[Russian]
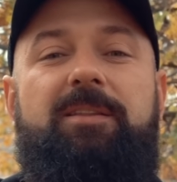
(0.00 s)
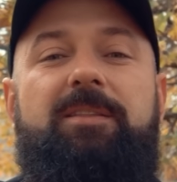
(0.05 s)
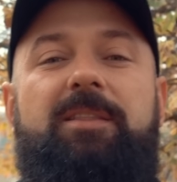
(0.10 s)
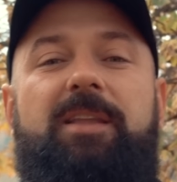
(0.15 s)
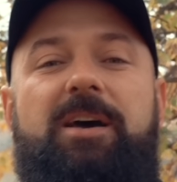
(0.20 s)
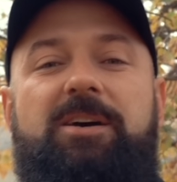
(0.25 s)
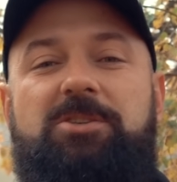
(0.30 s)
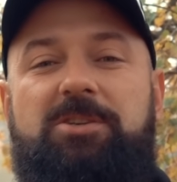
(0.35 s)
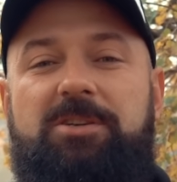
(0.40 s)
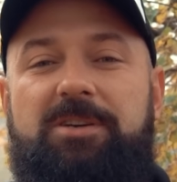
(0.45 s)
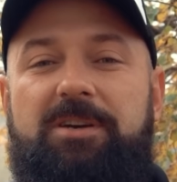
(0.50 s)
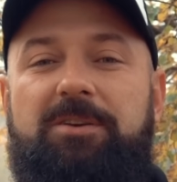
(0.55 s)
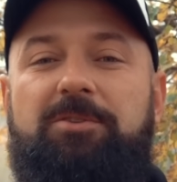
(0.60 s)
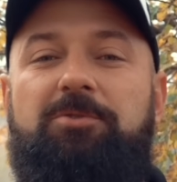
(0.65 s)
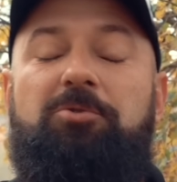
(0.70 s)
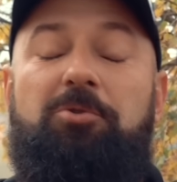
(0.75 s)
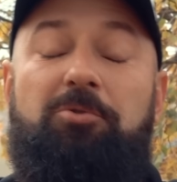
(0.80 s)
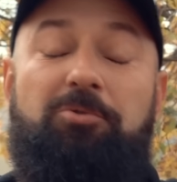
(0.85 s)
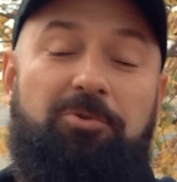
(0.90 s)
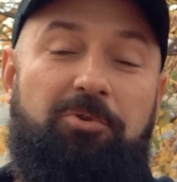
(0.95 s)
наших
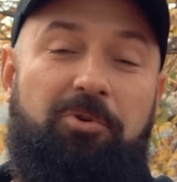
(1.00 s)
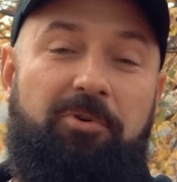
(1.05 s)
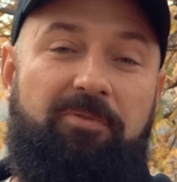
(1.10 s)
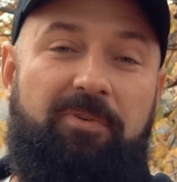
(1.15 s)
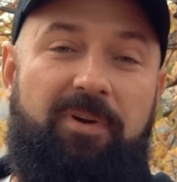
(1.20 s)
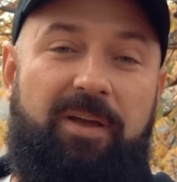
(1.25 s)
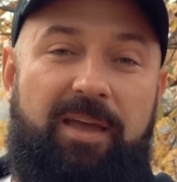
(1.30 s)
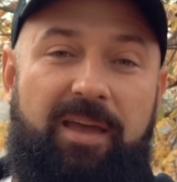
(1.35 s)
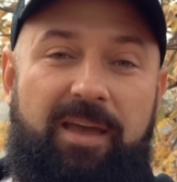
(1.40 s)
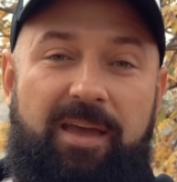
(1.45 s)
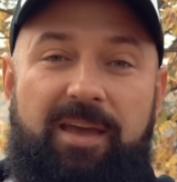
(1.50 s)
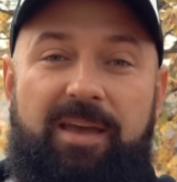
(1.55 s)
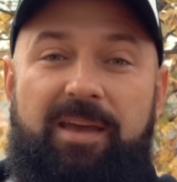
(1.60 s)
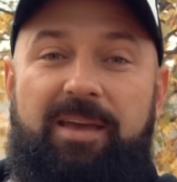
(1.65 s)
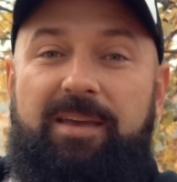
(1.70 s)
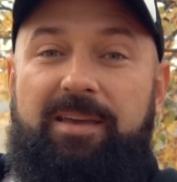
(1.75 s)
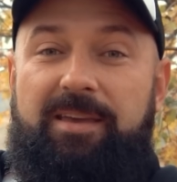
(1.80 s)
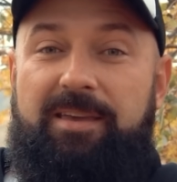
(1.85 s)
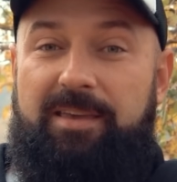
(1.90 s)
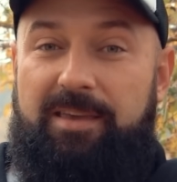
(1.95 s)
трудов.
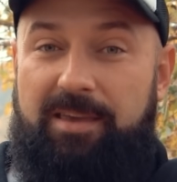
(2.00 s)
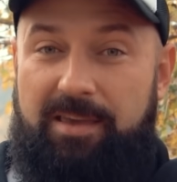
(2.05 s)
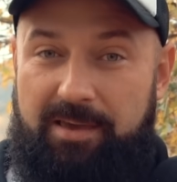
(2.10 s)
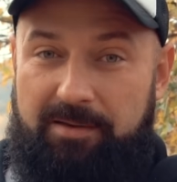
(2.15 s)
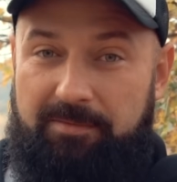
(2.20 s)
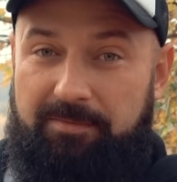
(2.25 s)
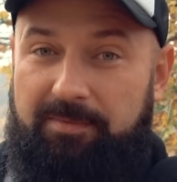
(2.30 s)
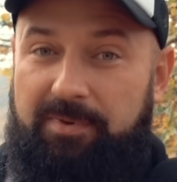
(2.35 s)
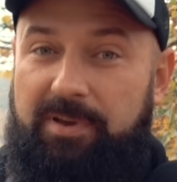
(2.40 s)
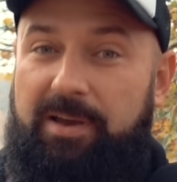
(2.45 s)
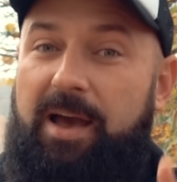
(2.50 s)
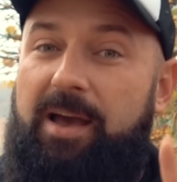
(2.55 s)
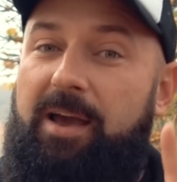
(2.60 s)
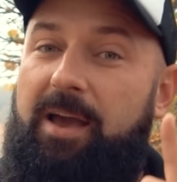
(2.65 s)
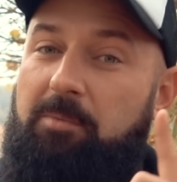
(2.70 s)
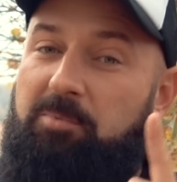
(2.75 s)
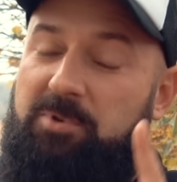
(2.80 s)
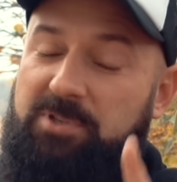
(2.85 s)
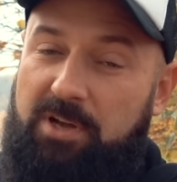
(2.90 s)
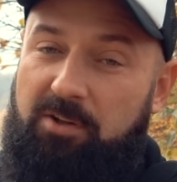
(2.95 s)
И, как
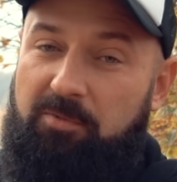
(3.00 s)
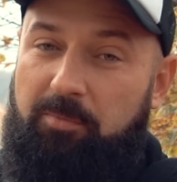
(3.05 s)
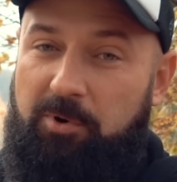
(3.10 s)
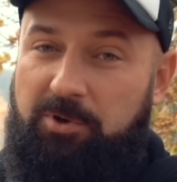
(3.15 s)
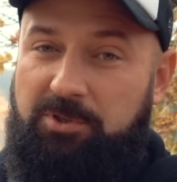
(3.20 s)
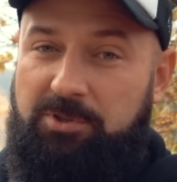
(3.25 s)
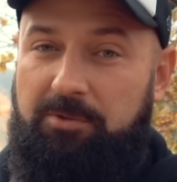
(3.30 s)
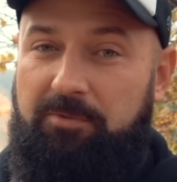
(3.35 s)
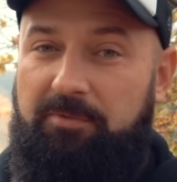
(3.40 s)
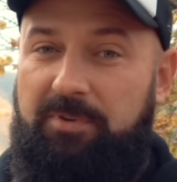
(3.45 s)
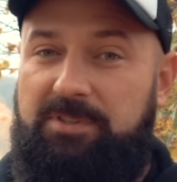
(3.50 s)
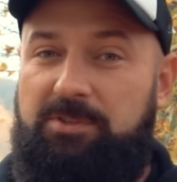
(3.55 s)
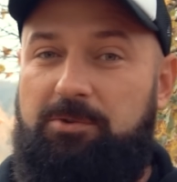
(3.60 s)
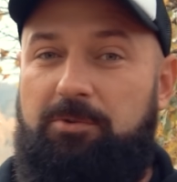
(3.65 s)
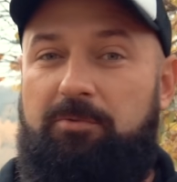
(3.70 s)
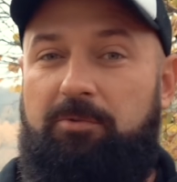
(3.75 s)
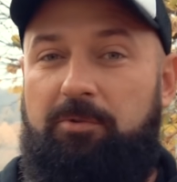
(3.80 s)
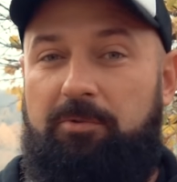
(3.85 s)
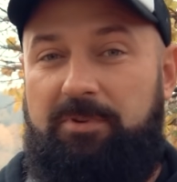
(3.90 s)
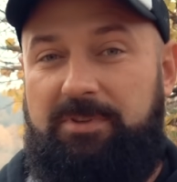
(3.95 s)
и обещал в прошлом
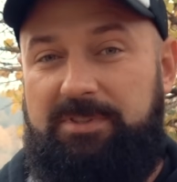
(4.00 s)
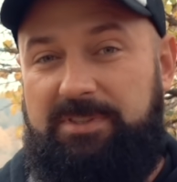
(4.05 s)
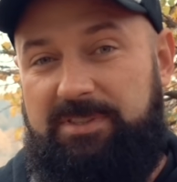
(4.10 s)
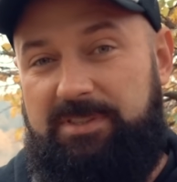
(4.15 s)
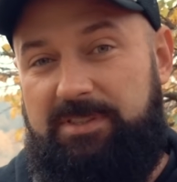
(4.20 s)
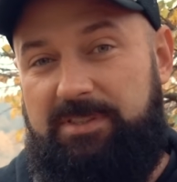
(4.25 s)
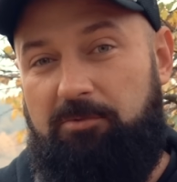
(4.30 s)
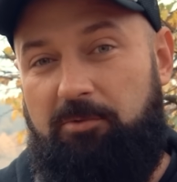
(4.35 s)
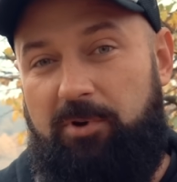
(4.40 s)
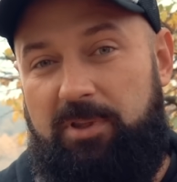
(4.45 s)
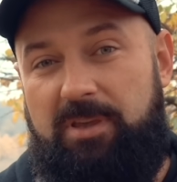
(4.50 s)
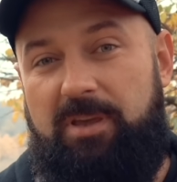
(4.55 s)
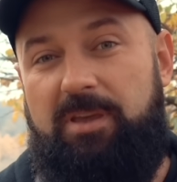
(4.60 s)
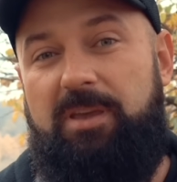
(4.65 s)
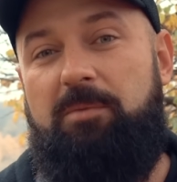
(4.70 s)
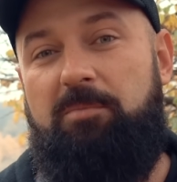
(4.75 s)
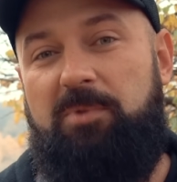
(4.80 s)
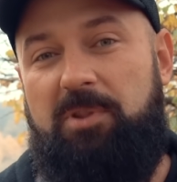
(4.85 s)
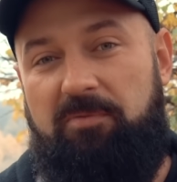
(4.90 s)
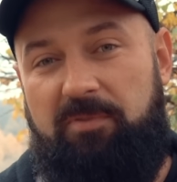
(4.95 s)
видео, вы увидите сегодня
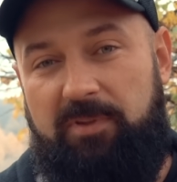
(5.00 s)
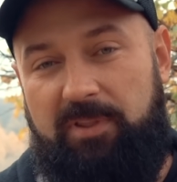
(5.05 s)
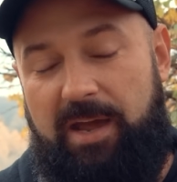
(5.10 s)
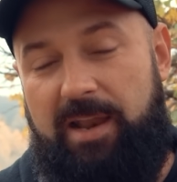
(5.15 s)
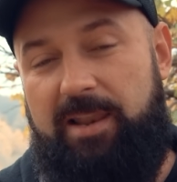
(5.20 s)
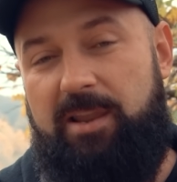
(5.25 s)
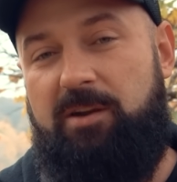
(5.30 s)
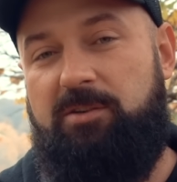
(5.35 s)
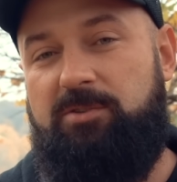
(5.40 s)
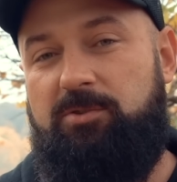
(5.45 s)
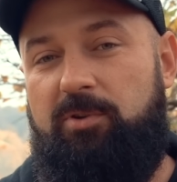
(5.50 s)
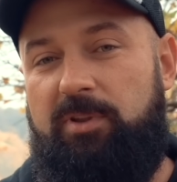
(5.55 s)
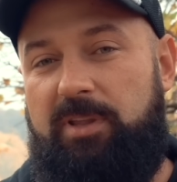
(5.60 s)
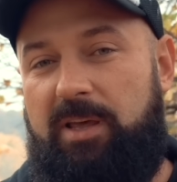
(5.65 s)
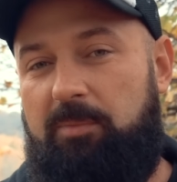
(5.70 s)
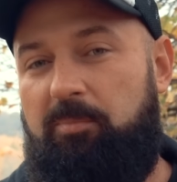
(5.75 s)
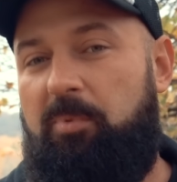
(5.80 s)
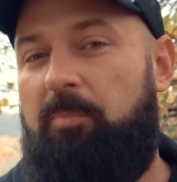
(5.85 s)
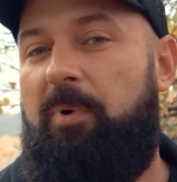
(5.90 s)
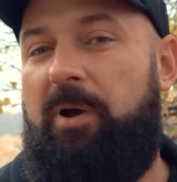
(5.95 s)
именно финальный
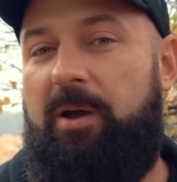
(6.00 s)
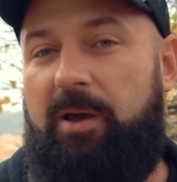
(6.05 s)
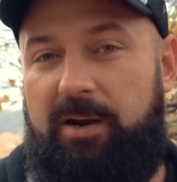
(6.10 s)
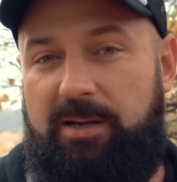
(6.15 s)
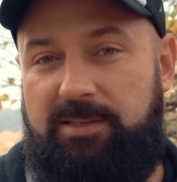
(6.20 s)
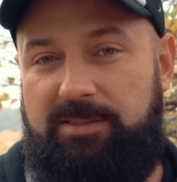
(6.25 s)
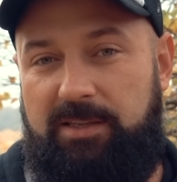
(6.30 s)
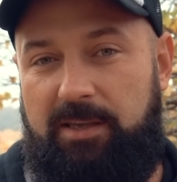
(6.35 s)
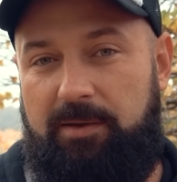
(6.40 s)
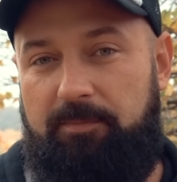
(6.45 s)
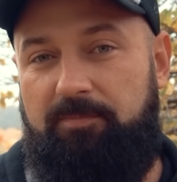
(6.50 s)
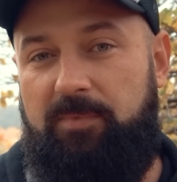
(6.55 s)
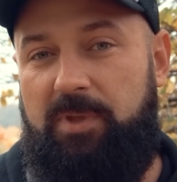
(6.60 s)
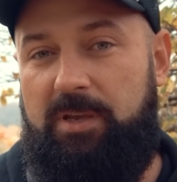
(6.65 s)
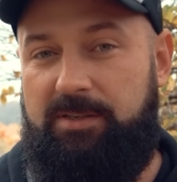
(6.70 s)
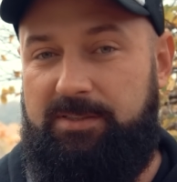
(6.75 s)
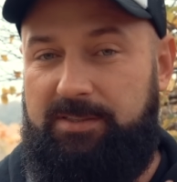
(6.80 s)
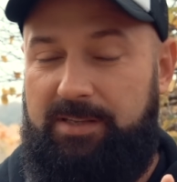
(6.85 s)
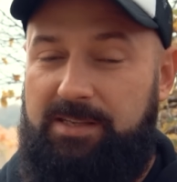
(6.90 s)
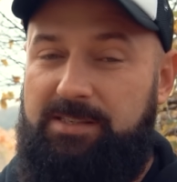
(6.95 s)
результат по покраске.
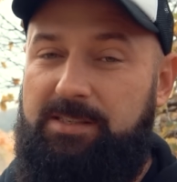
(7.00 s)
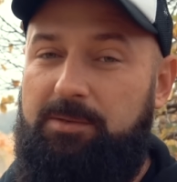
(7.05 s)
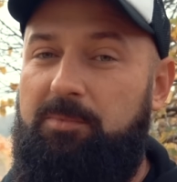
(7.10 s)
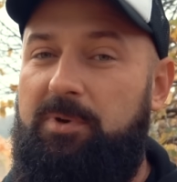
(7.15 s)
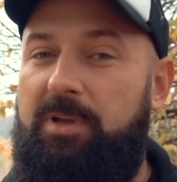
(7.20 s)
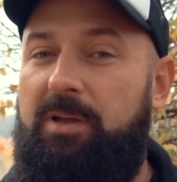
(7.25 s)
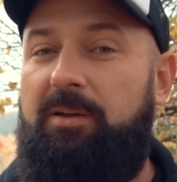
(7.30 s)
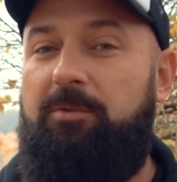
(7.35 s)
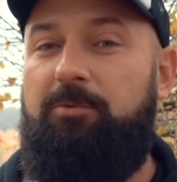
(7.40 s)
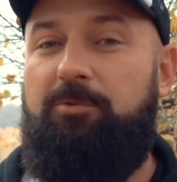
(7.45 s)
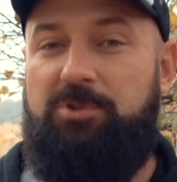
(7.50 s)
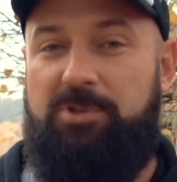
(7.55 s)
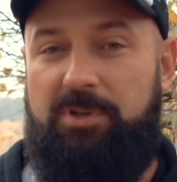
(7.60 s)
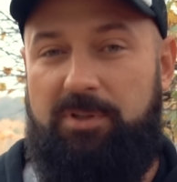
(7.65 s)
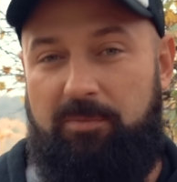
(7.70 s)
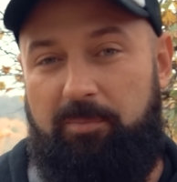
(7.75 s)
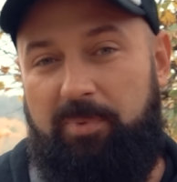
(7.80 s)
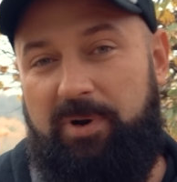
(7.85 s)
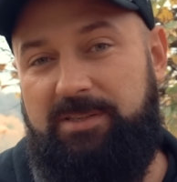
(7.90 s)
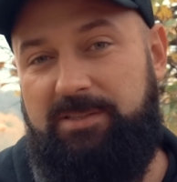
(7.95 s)
И, кстати, мы уже
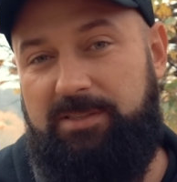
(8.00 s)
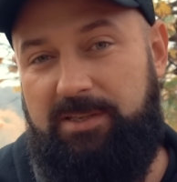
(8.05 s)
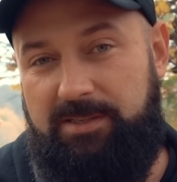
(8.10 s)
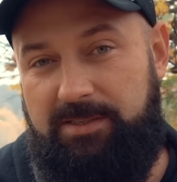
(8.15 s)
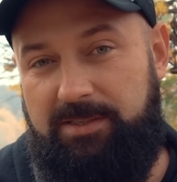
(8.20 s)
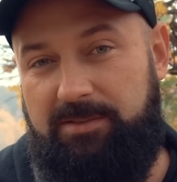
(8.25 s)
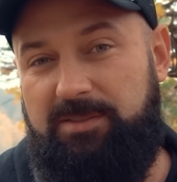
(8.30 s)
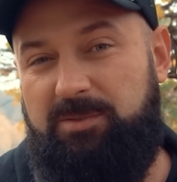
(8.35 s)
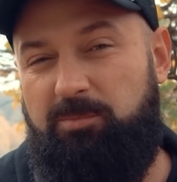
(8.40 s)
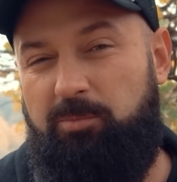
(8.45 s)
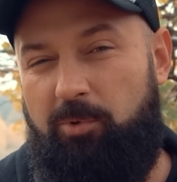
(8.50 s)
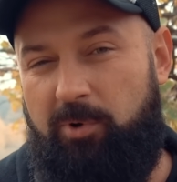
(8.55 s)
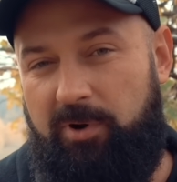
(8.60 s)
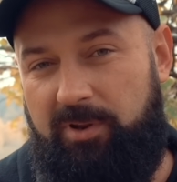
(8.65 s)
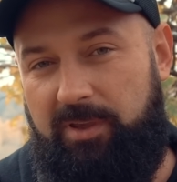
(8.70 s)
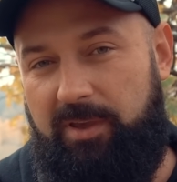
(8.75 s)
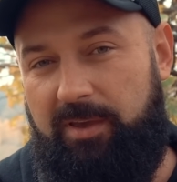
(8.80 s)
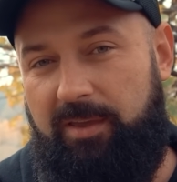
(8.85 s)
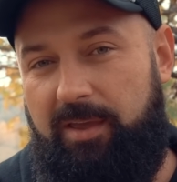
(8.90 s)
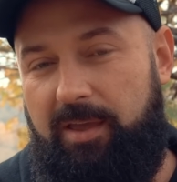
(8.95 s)
на процессе
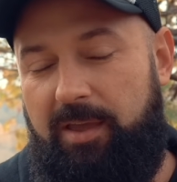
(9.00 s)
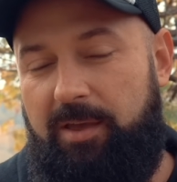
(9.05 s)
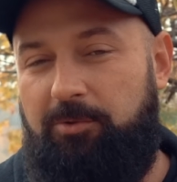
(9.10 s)
сборки.